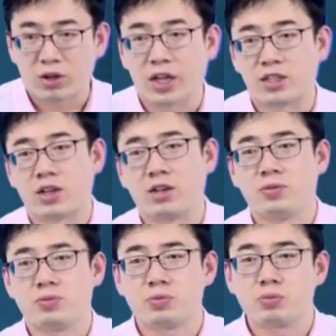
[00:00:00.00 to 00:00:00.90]
到改善，
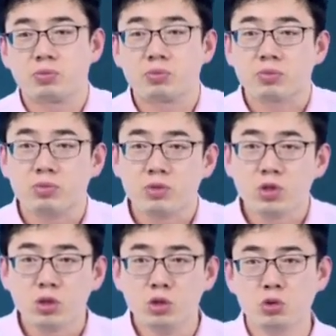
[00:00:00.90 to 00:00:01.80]

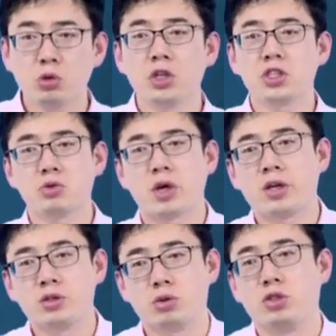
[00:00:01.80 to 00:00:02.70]
所有的资
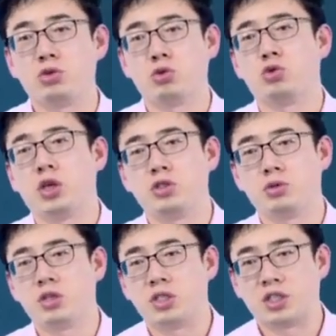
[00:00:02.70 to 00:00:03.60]
源、所有技术全集
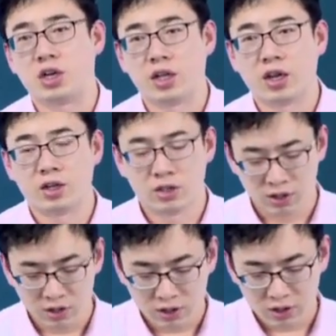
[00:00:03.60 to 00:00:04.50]
中到你这个厂里来了，
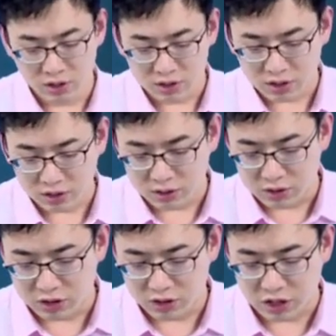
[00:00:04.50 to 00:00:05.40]
你的成
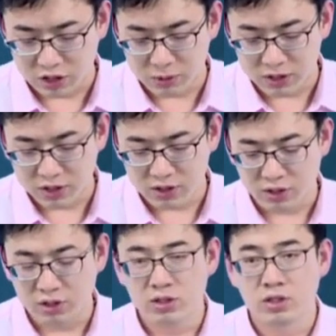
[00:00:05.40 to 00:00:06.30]
生产成本下降，
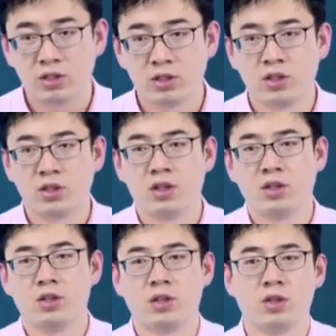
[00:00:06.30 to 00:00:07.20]

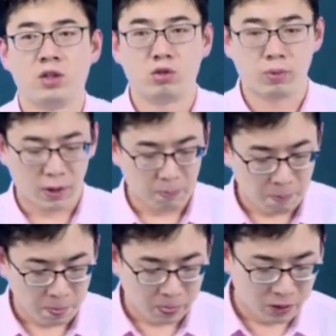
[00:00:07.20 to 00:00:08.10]
对吧？
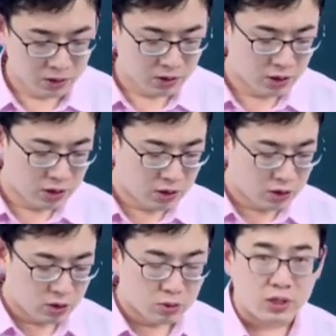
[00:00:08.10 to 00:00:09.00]

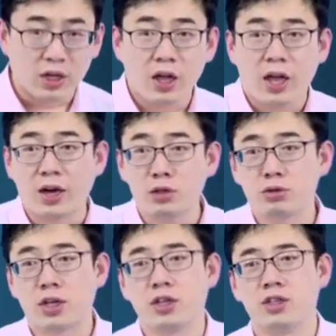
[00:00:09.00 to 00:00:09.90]
这还是
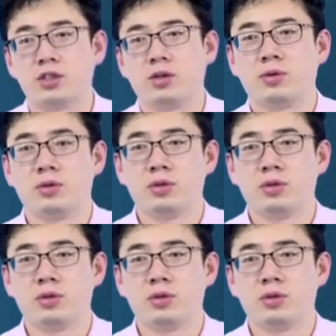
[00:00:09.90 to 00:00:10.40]
举那个例子，